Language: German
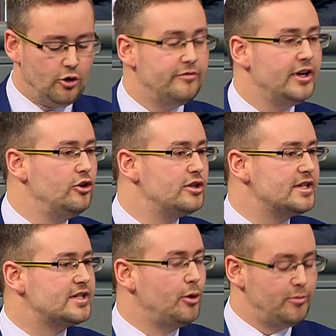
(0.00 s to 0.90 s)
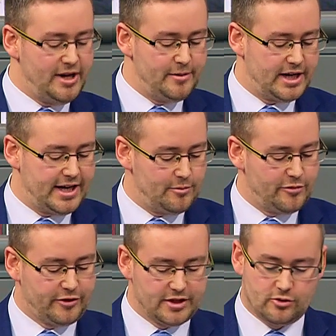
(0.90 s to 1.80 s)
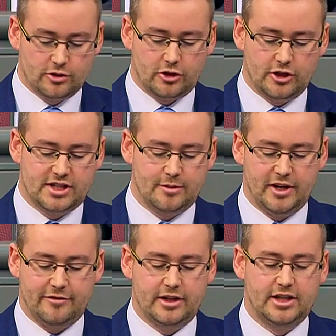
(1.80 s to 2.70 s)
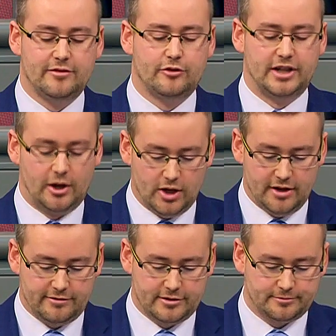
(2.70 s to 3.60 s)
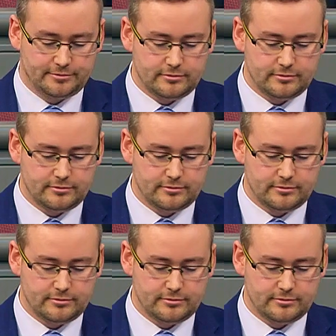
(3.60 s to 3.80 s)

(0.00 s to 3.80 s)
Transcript: Und wir lösen das Problem der Kettenbefristung trotzdem effektiv und dauerhaft.